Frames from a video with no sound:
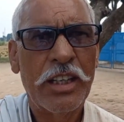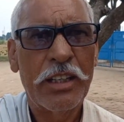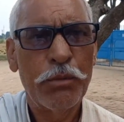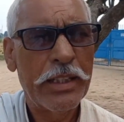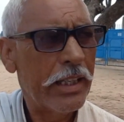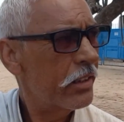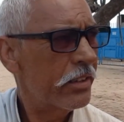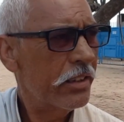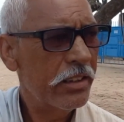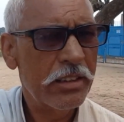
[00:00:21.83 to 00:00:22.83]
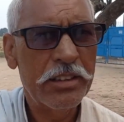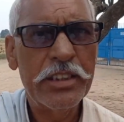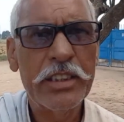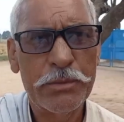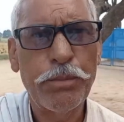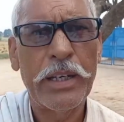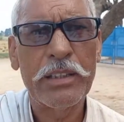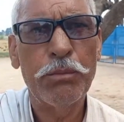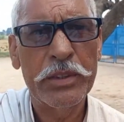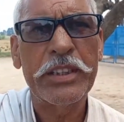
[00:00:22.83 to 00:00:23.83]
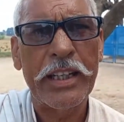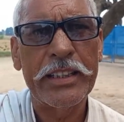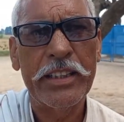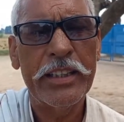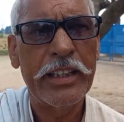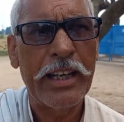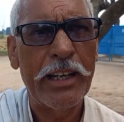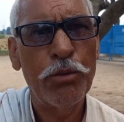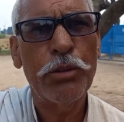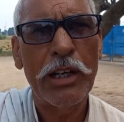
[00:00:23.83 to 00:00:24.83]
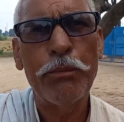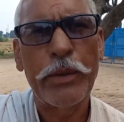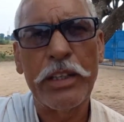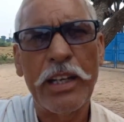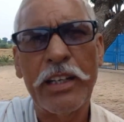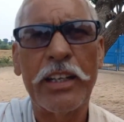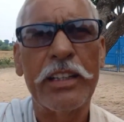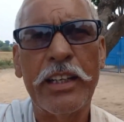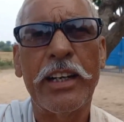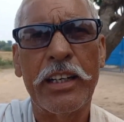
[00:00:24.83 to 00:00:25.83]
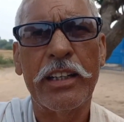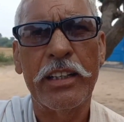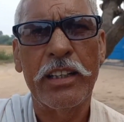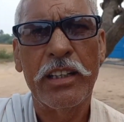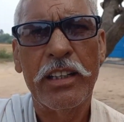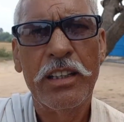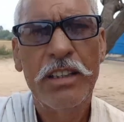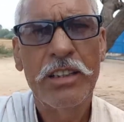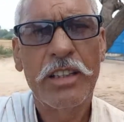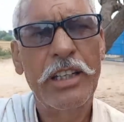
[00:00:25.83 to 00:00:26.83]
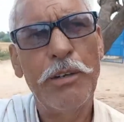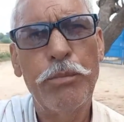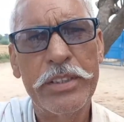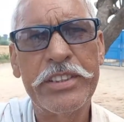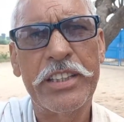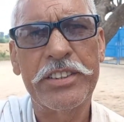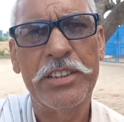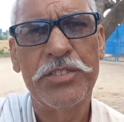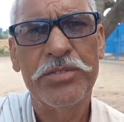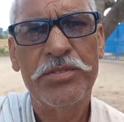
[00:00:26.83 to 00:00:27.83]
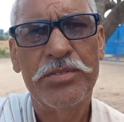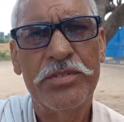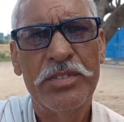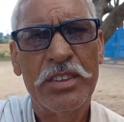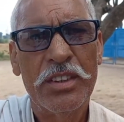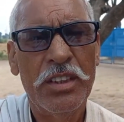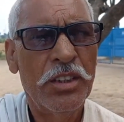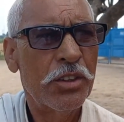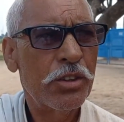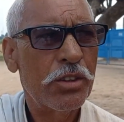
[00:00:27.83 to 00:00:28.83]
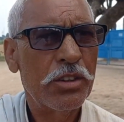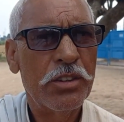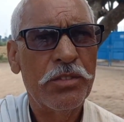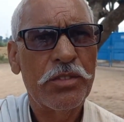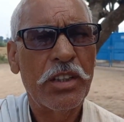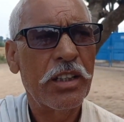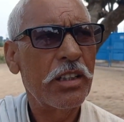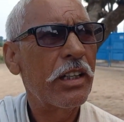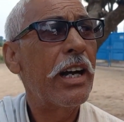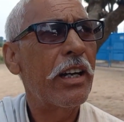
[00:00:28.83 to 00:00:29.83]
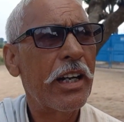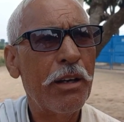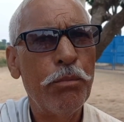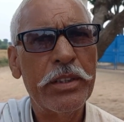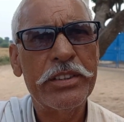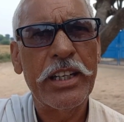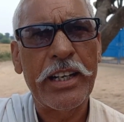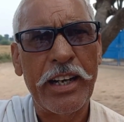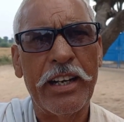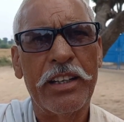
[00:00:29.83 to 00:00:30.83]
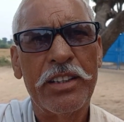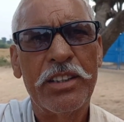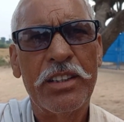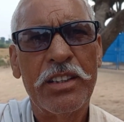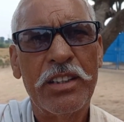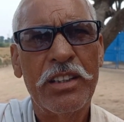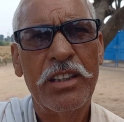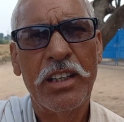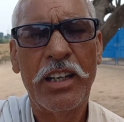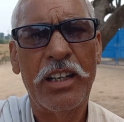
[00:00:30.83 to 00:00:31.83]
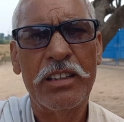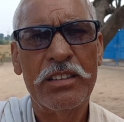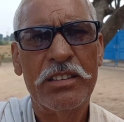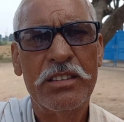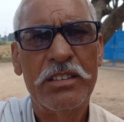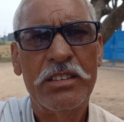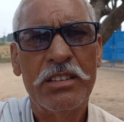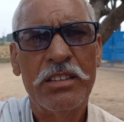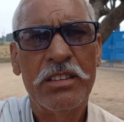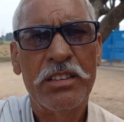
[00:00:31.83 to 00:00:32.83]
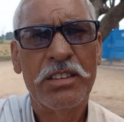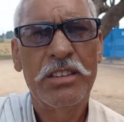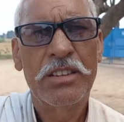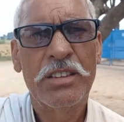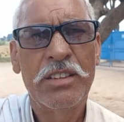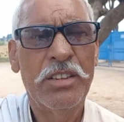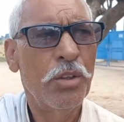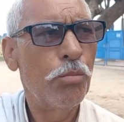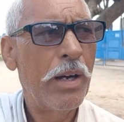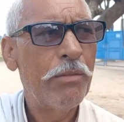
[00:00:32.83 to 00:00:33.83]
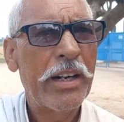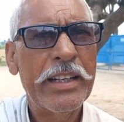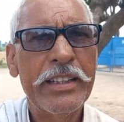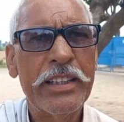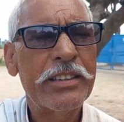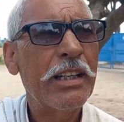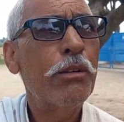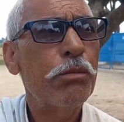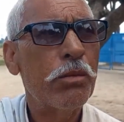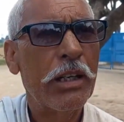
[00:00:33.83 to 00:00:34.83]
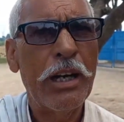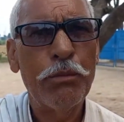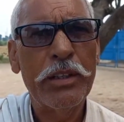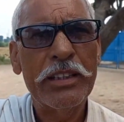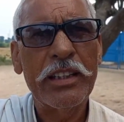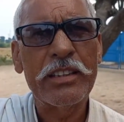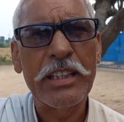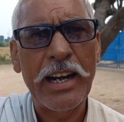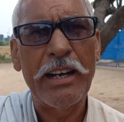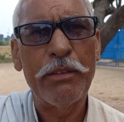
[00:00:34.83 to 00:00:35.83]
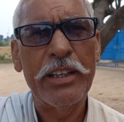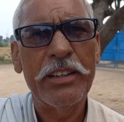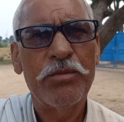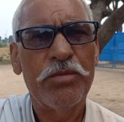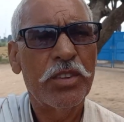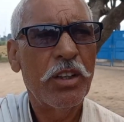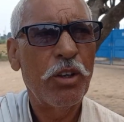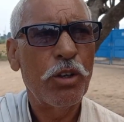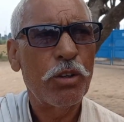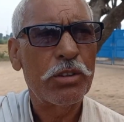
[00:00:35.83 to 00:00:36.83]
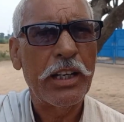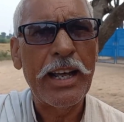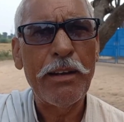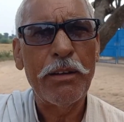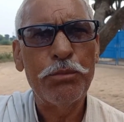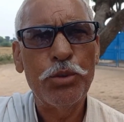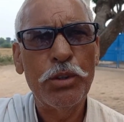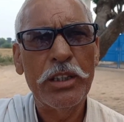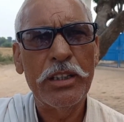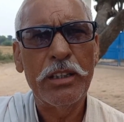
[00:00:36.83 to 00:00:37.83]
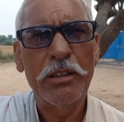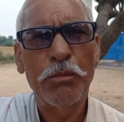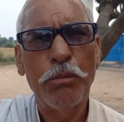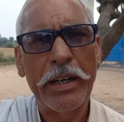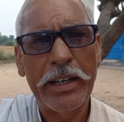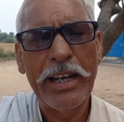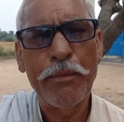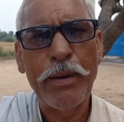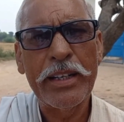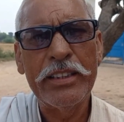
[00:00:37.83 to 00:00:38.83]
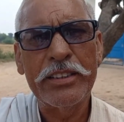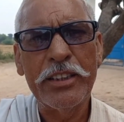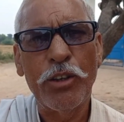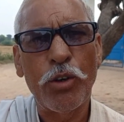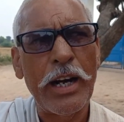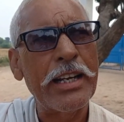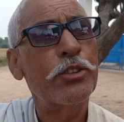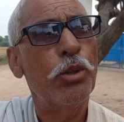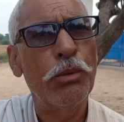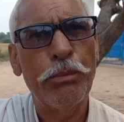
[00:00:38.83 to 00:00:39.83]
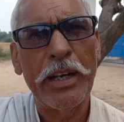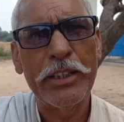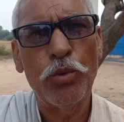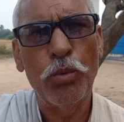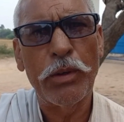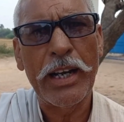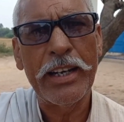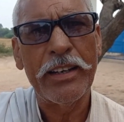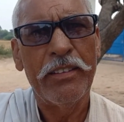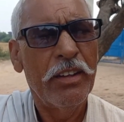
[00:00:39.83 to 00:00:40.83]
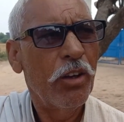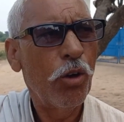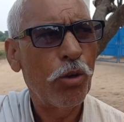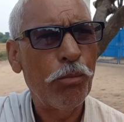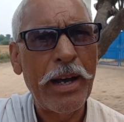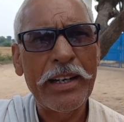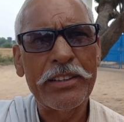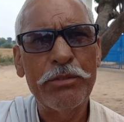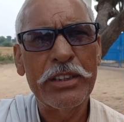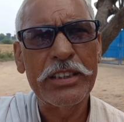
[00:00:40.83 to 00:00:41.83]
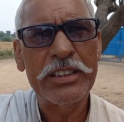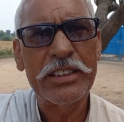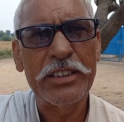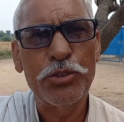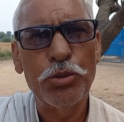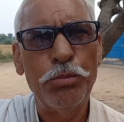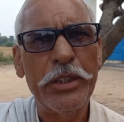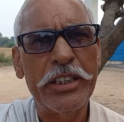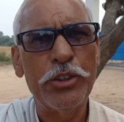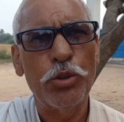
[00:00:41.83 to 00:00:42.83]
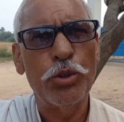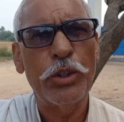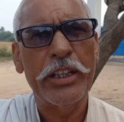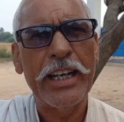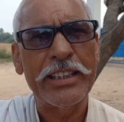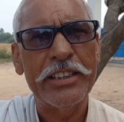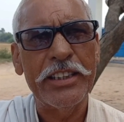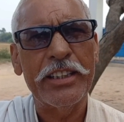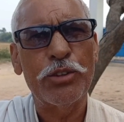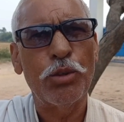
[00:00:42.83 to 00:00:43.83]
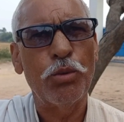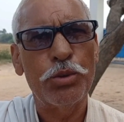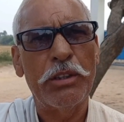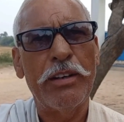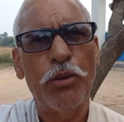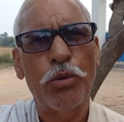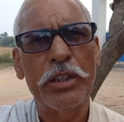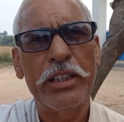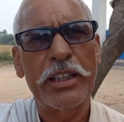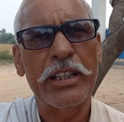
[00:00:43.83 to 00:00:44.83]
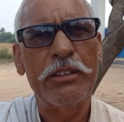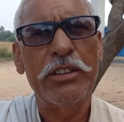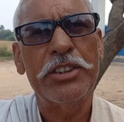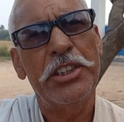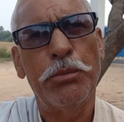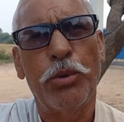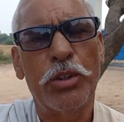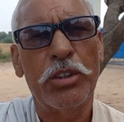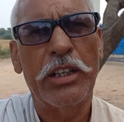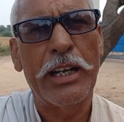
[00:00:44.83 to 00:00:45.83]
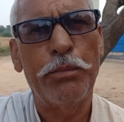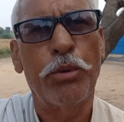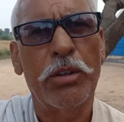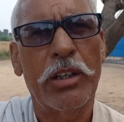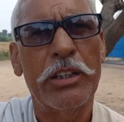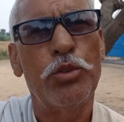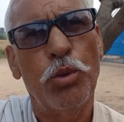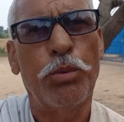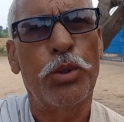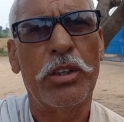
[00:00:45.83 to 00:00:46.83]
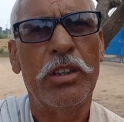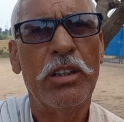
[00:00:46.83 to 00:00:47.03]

हाँ विधायक जी के पास अब मैं शिकायत लेके आया हूँ ग्राम प्रधान कन्हैया लाल के जी गांव मनशा से कौन सी पंचायत है हाँ गा, गांव मनशा कला मनशा कला हाँ क्या मामला है मामला ये है साहब गांव में अंदर तालाब है और तालाब जो है भर गया पानी से और रास्तों में पानी घूम रहा है और बारिश में जैसे जो मिट्टी धुल धुल के आती है तो वो जमा हो गई है करीबन तीन फुट ढाई फुट कहीं दो फुट